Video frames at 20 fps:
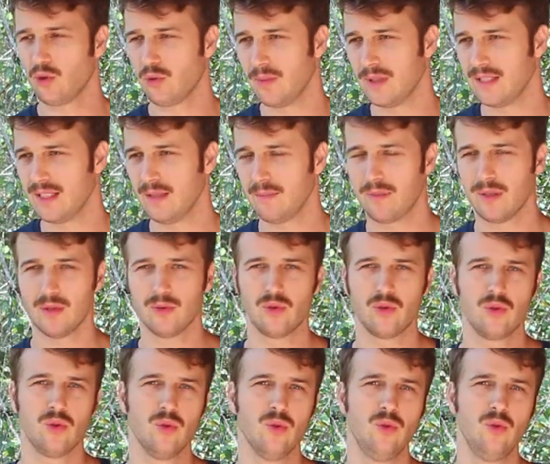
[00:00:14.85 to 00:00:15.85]
comecei pelo
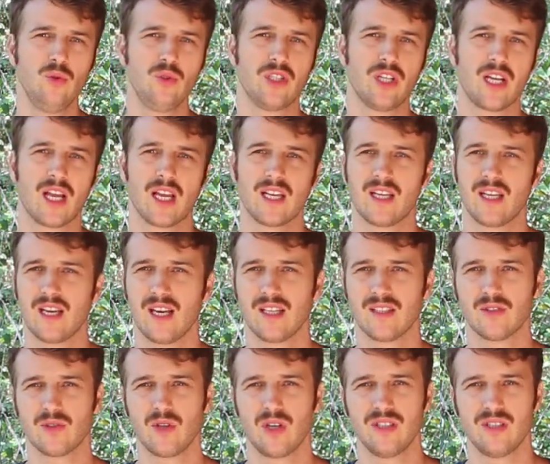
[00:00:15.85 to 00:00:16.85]
sul, cheguei aqui em
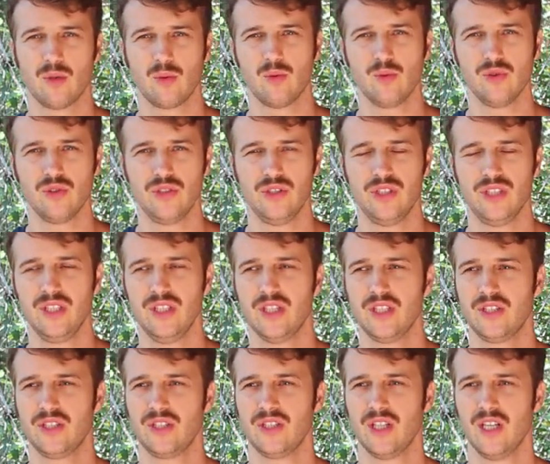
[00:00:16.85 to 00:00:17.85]
Lençóis alguns
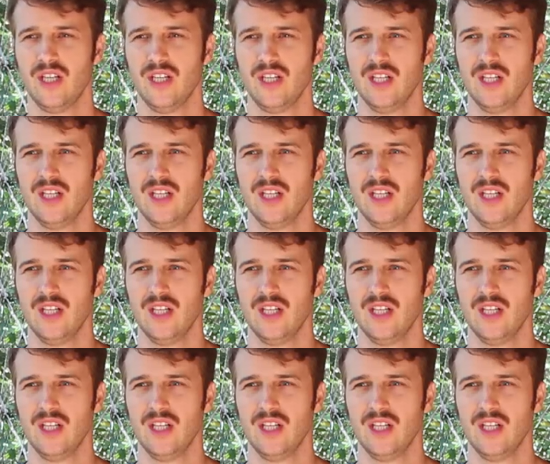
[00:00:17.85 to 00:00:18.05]
dias,